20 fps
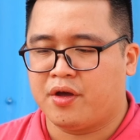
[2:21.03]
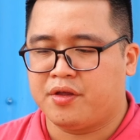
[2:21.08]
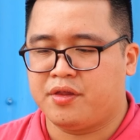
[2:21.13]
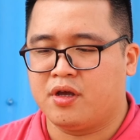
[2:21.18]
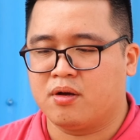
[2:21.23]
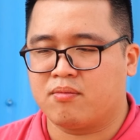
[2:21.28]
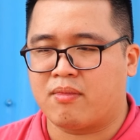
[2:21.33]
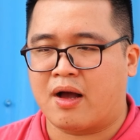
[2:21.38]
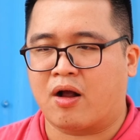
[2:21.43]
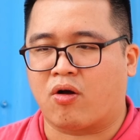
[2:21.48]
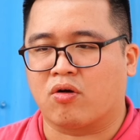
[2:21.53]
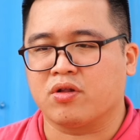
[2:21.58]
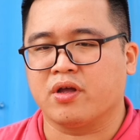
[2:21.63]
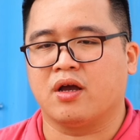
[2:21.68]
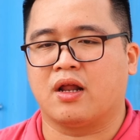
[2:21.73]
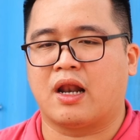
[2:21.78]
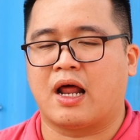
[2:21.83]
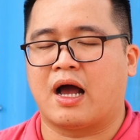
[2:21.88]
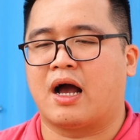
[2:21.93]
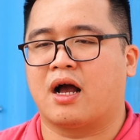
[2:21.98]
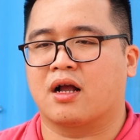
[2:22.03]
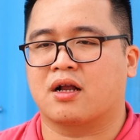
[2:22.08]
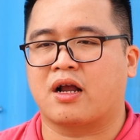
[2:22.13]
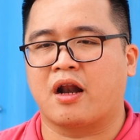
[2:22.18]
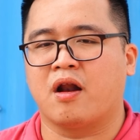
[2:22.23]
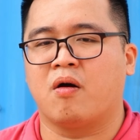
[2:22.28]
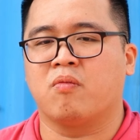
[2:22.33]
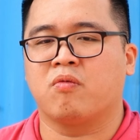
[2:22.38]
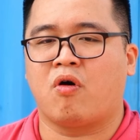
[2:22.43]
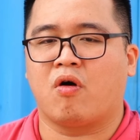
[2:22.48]
nhưng mà có thể là
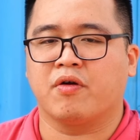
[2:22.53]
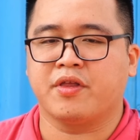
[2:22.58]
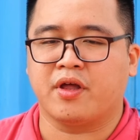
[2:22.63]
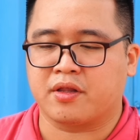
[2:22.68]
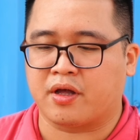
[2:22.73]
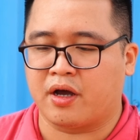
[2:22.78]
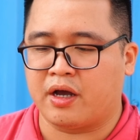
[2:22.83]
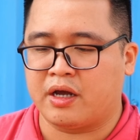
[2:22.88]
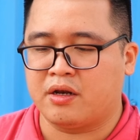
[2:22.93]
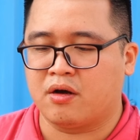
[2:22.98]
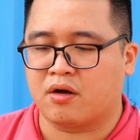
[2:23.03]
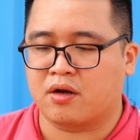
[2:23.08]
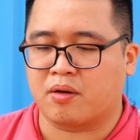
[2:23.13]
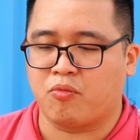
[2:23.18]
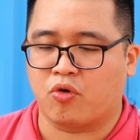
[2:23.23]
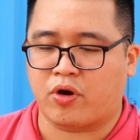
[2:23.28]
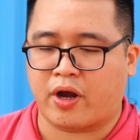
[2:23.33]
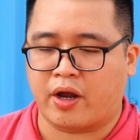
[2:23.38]
Canon họ nhận thấy được một